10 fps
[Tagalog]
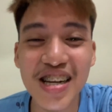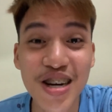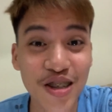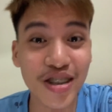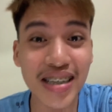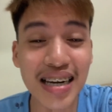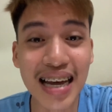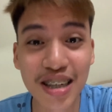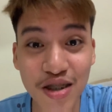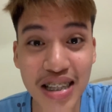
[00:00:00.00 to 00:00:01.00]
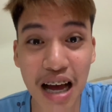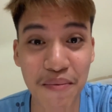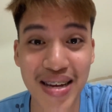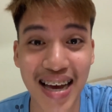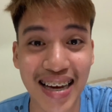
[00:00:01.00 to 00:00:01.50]
so, tingnan natin yung sinabi
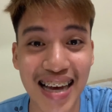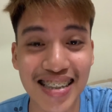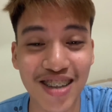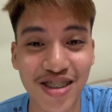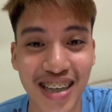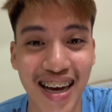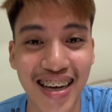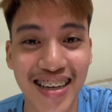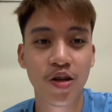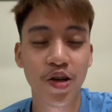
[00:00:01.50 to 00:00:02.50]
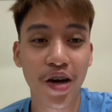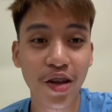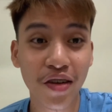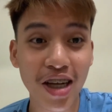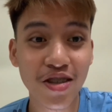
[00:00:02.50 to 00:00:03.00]
niya guys. Ito siya. So, ito
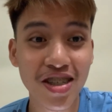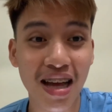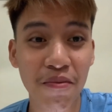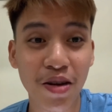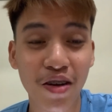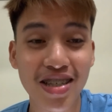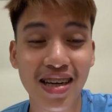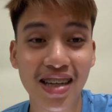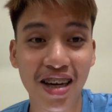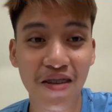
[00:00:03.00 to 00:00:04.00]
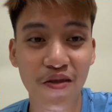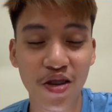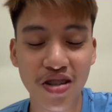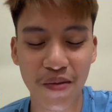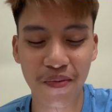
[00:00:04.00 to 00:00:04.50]
guys yung sinabi nung isang nag-review
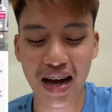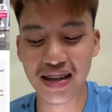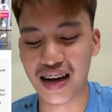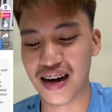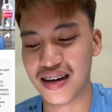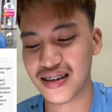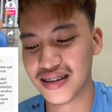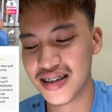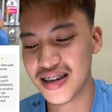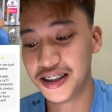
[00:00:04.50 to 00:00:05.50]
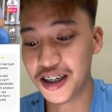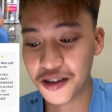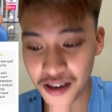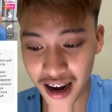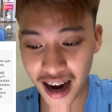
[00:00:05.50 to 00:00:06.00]
dun sa product. Share ko
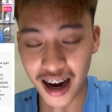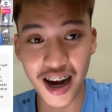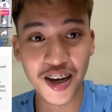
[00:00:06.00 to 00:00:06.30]
lang. Ang